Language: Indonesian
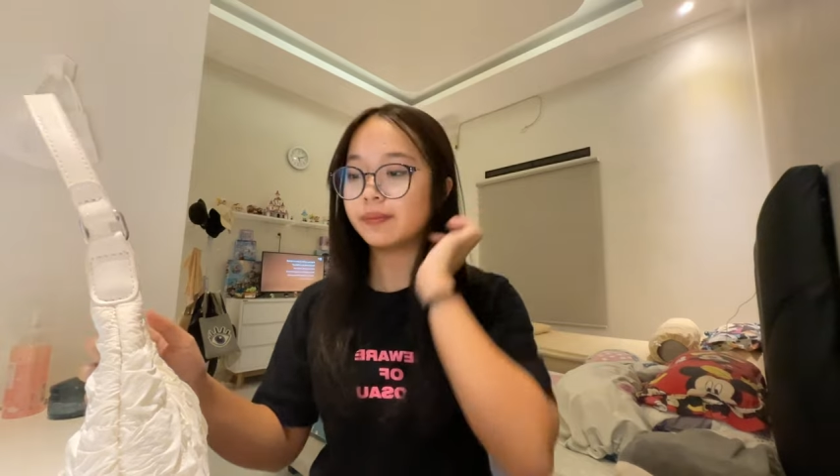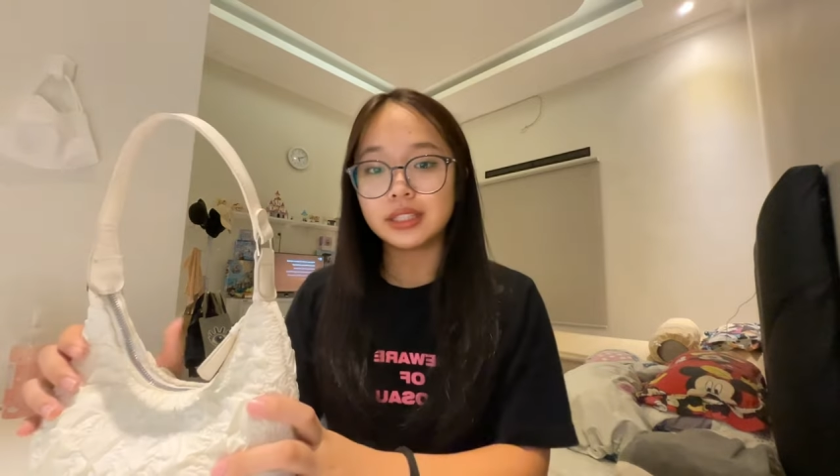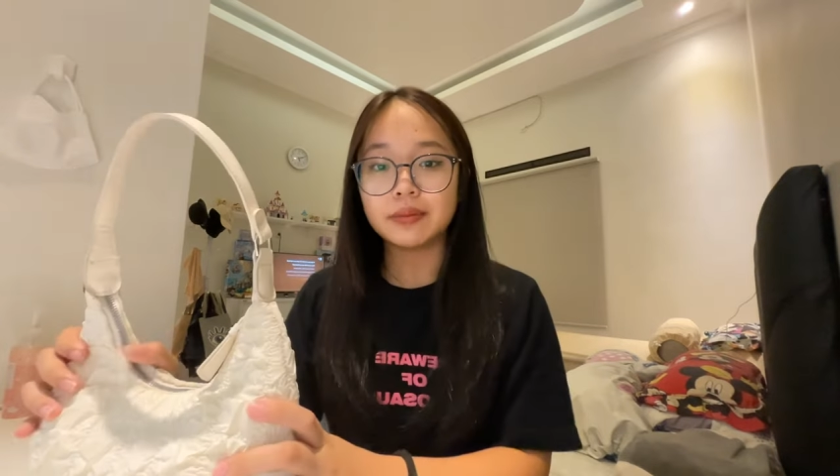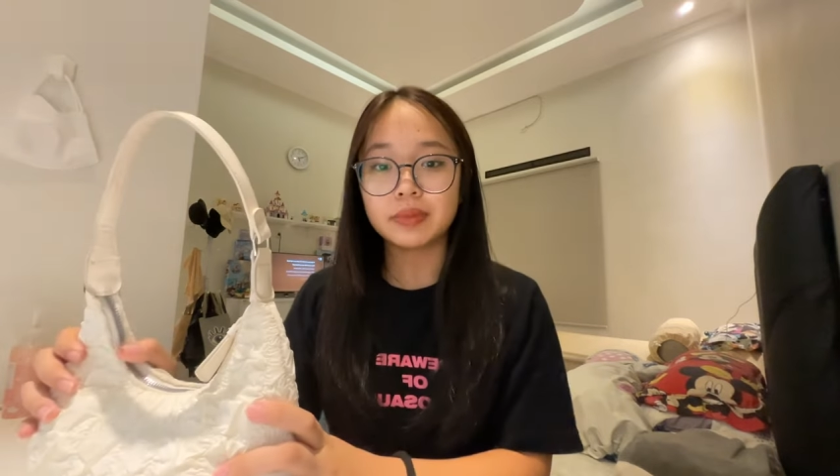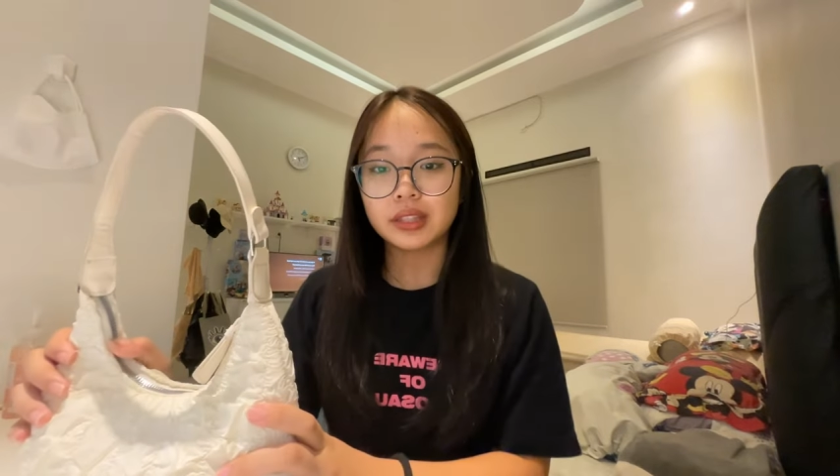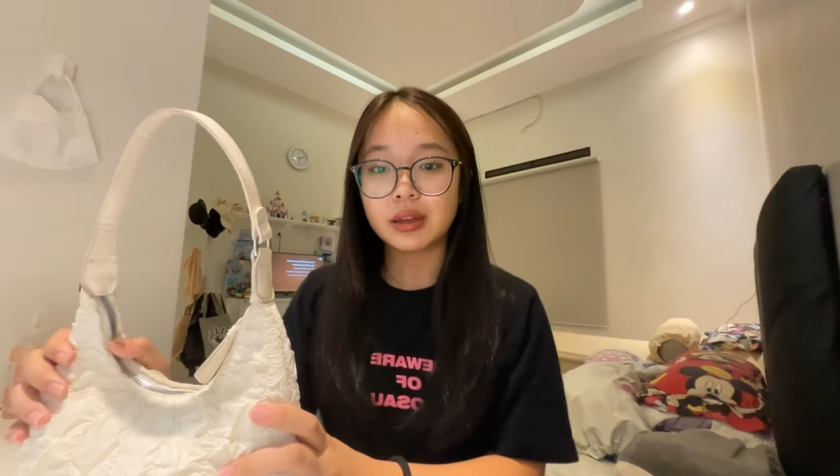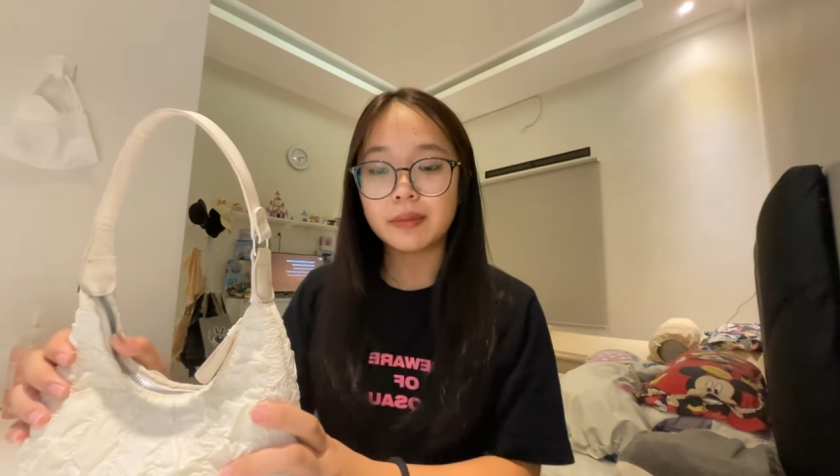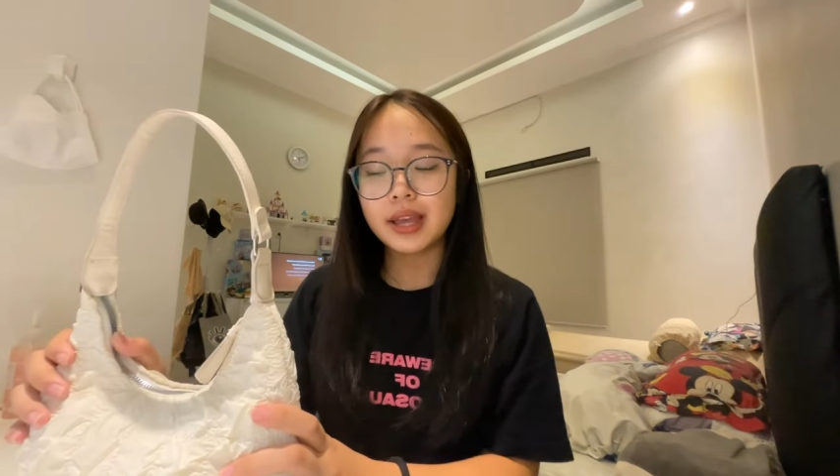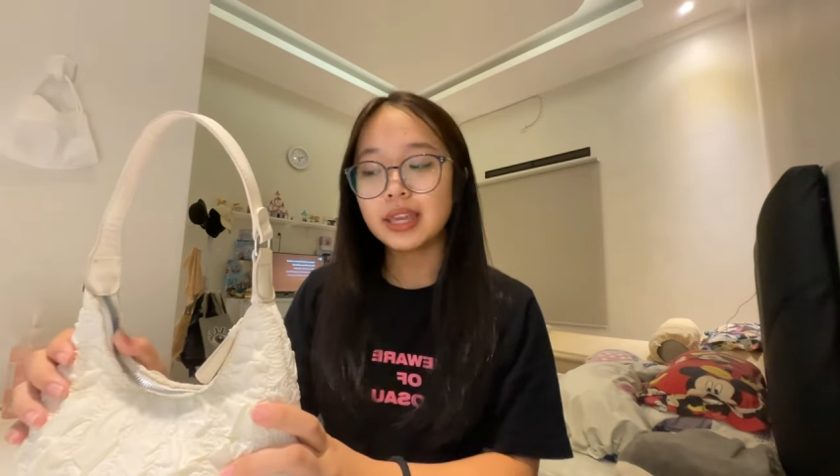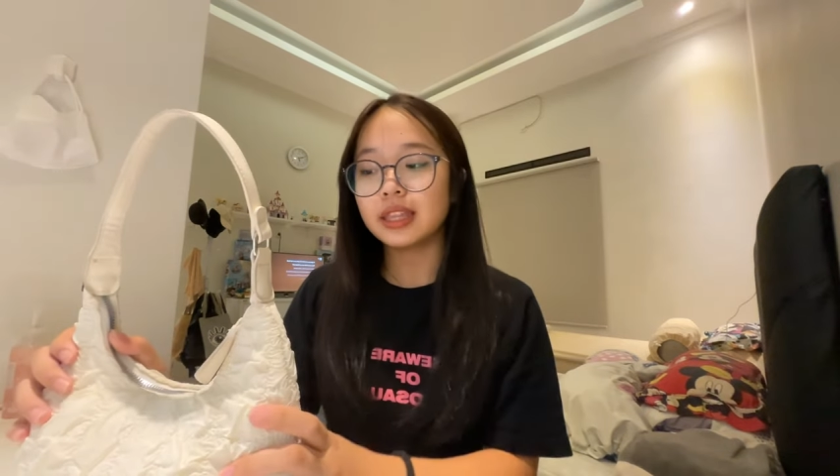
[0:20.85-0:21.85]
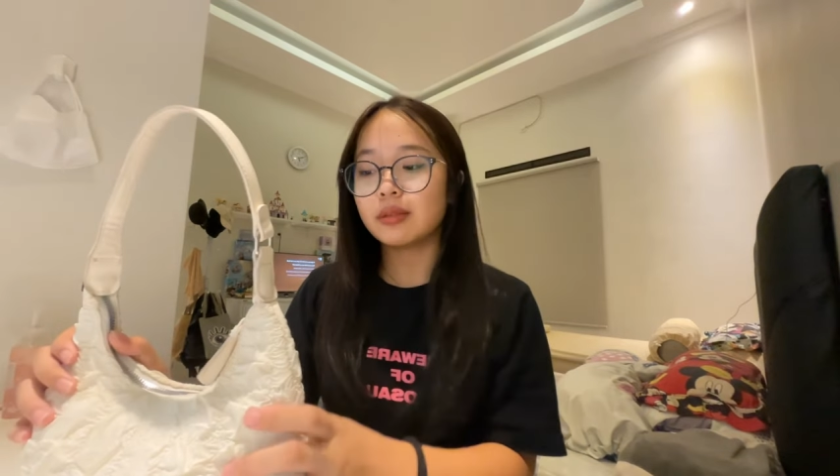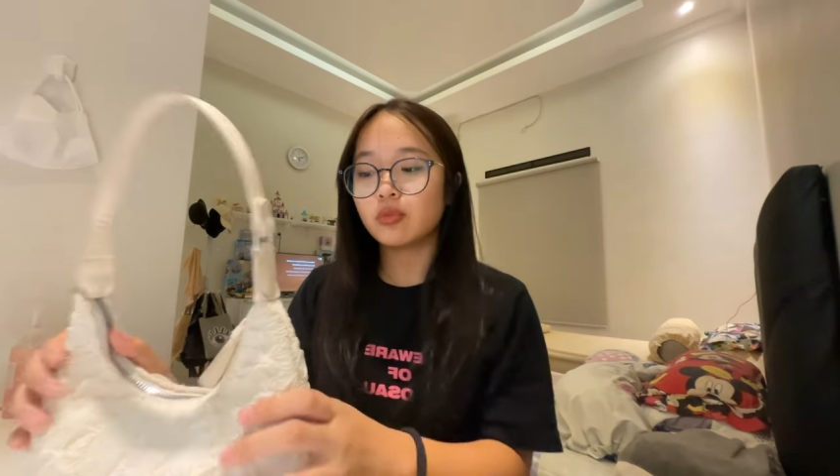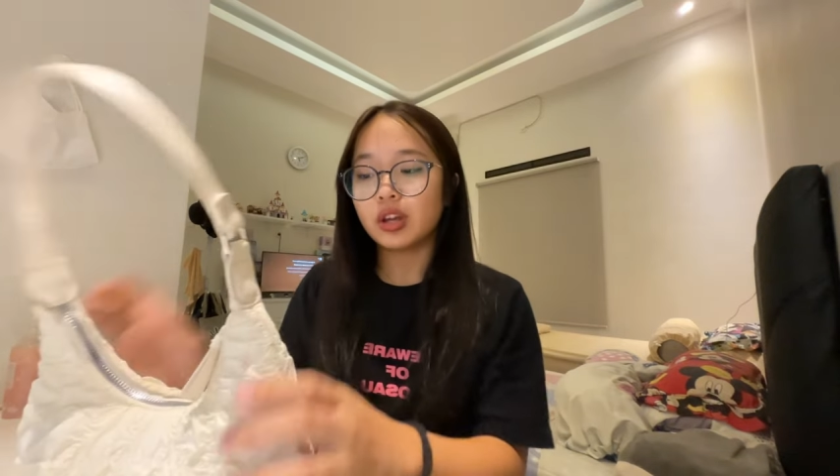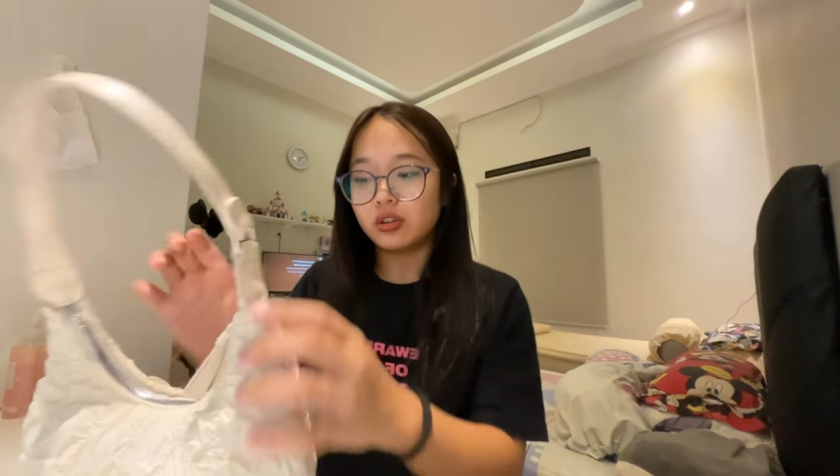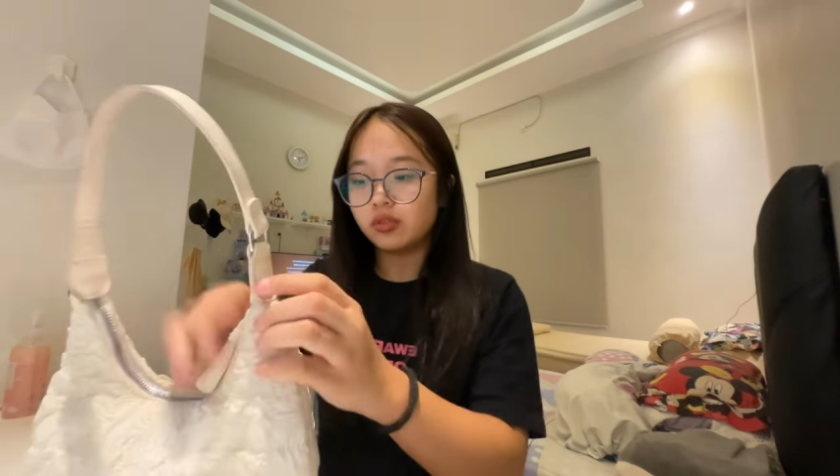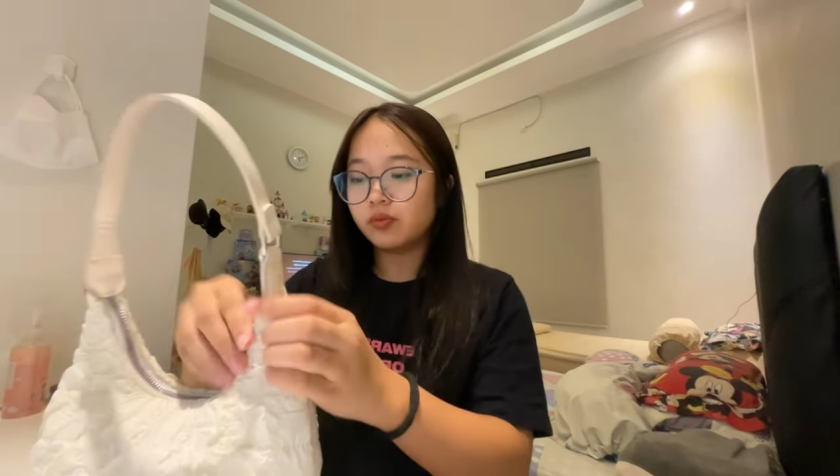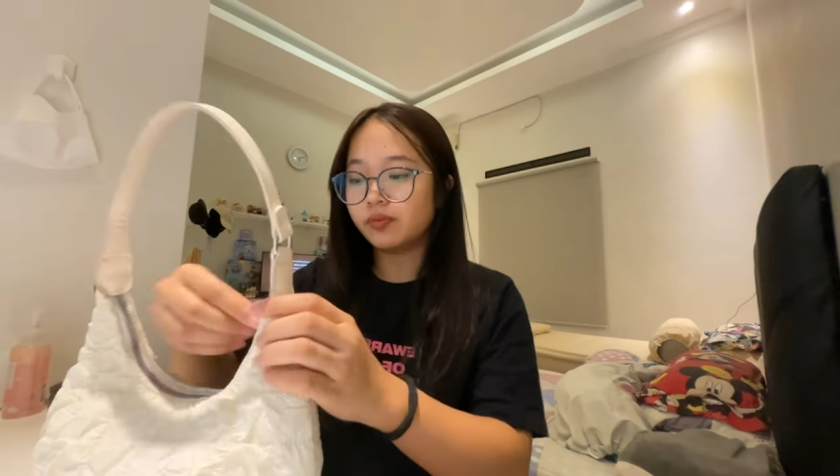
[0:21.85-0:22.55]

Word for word: Yang pertama kita buka dulu